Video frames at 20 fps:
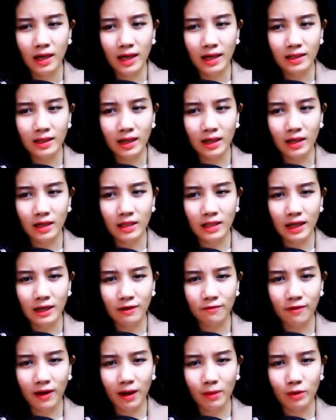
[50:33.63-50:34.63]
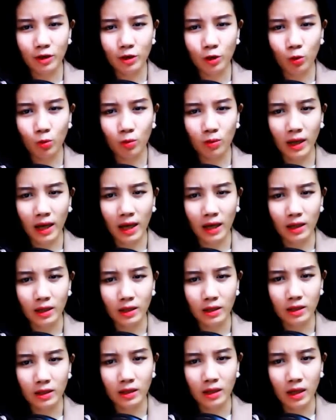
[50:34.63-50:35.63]
Anh ta nghĩ tránh phàm đi cùng Khả
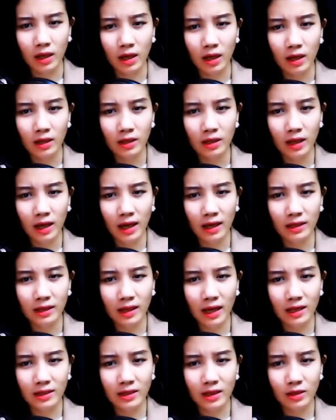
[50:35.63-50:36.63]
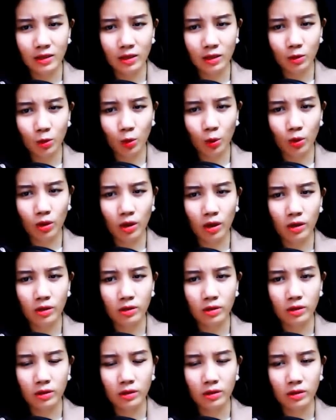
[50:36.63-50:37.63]
Hân Thì anh ta sẽ rất cô
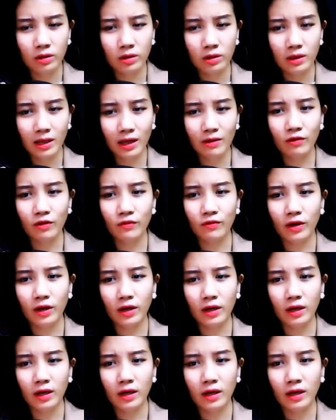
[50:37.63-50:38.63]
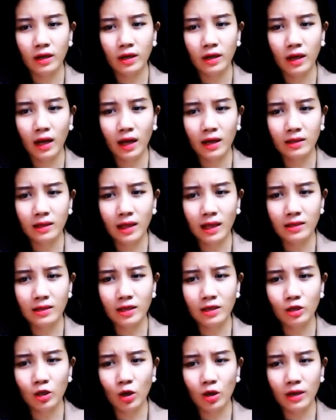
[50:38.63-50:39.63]
đơn Thay vì vậy Anh ta
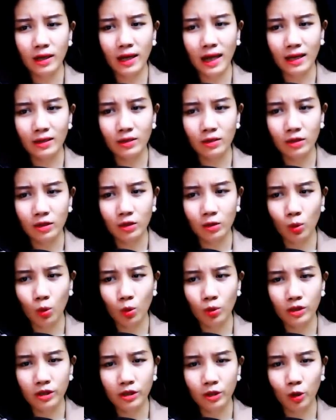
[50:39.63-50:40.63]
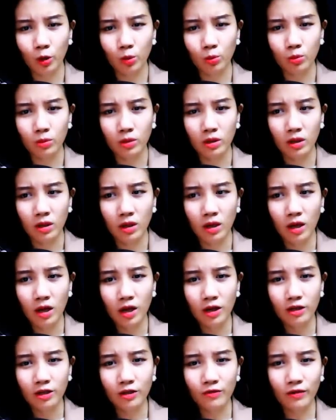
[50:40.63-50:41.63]
sẽ cho cả thư ký ngô đi cùng
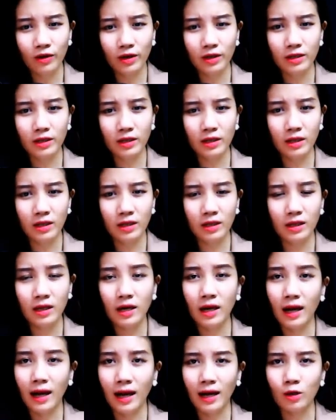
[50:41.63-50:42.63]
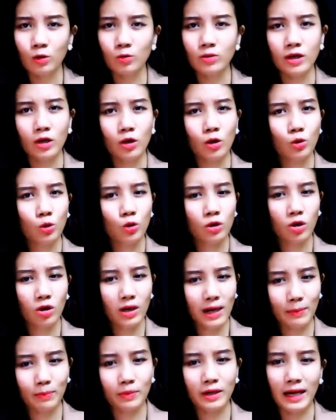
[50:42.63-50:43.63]
Như vậy thì Ai cũng sẽ có đuôi có
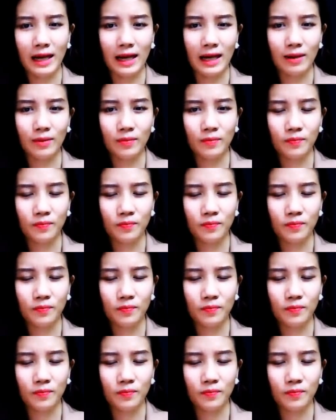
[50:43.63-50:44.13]
cặp cả